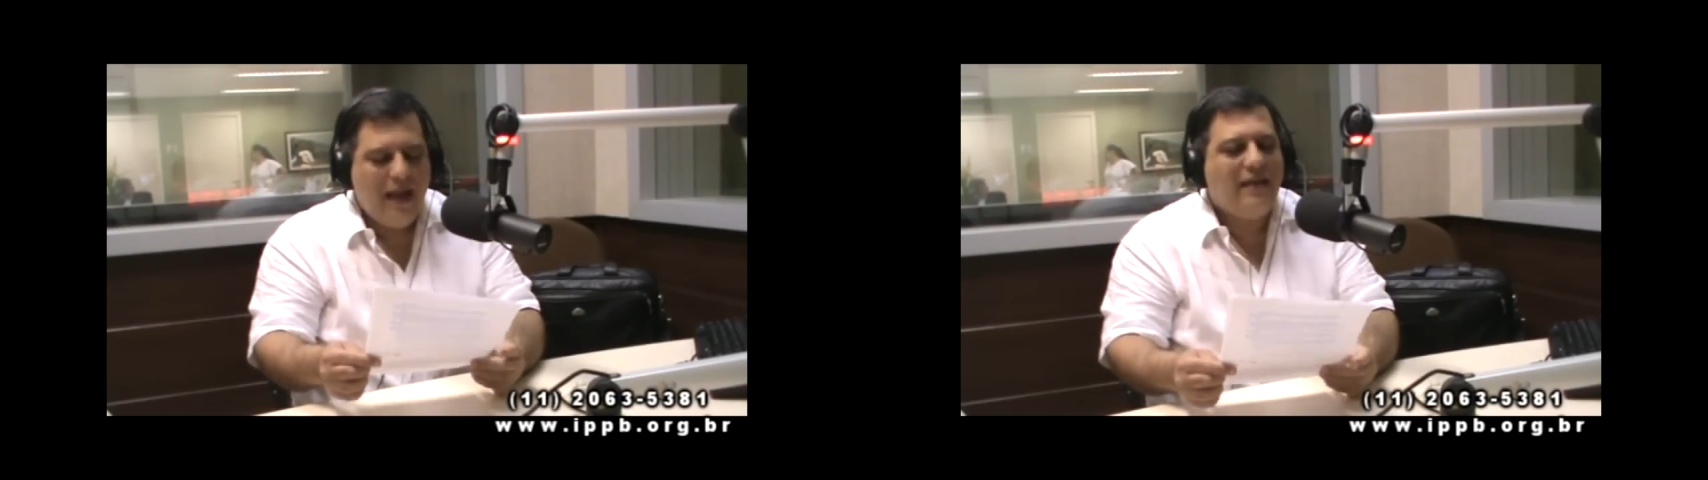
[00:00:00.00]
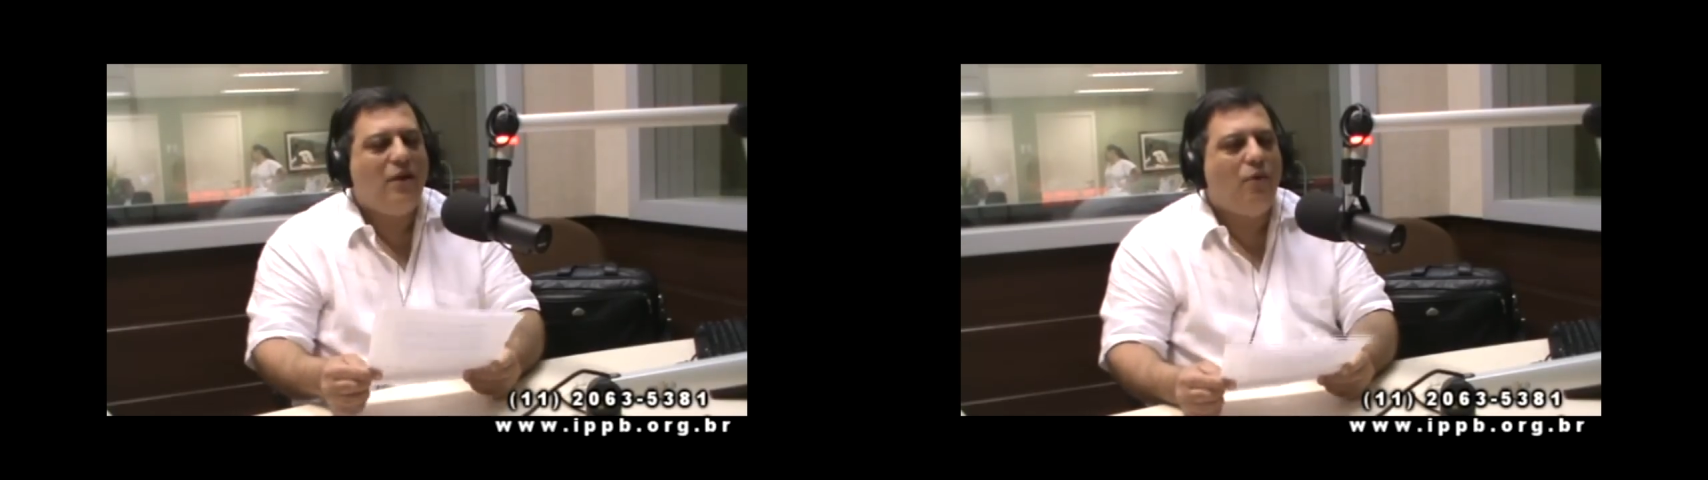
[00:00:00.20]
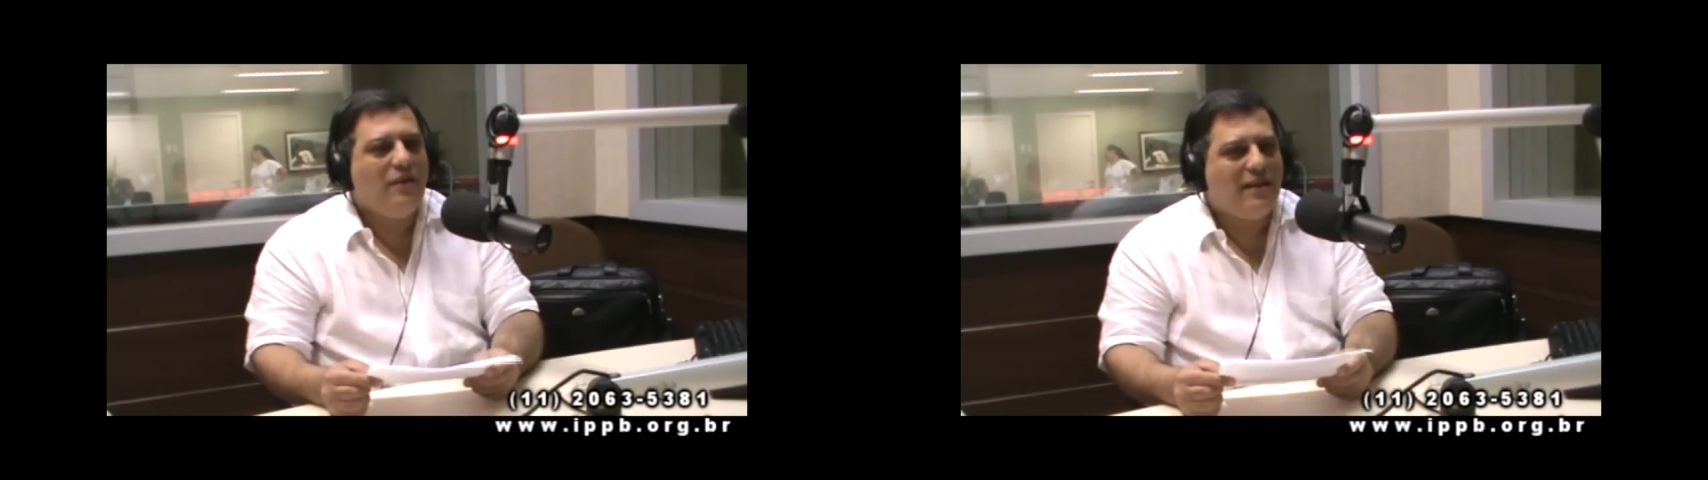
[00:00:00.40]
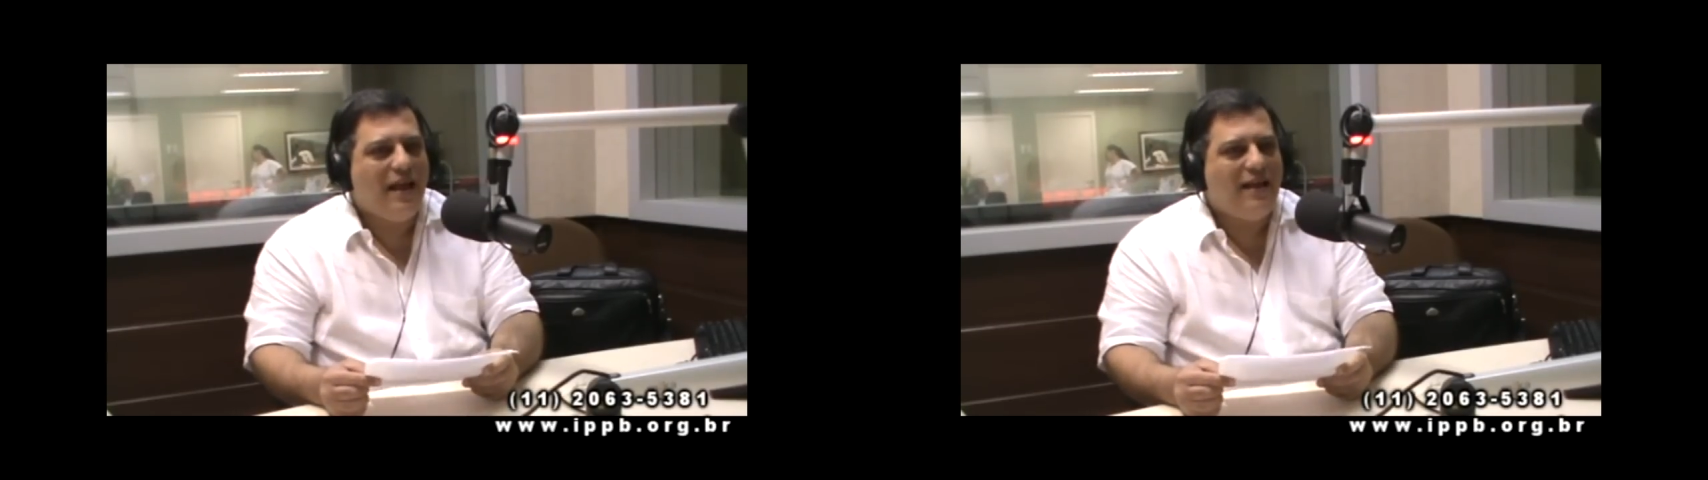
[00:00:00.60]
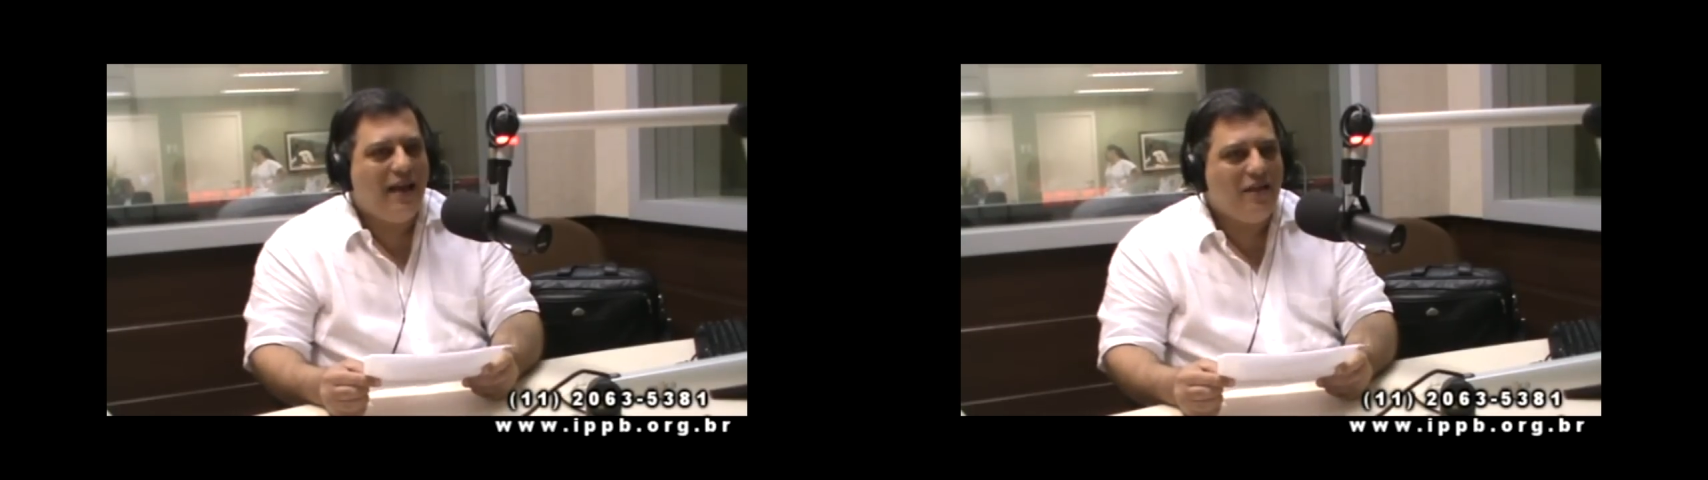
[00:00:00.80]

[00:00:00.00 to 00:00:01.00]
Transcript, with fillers: é que consegue a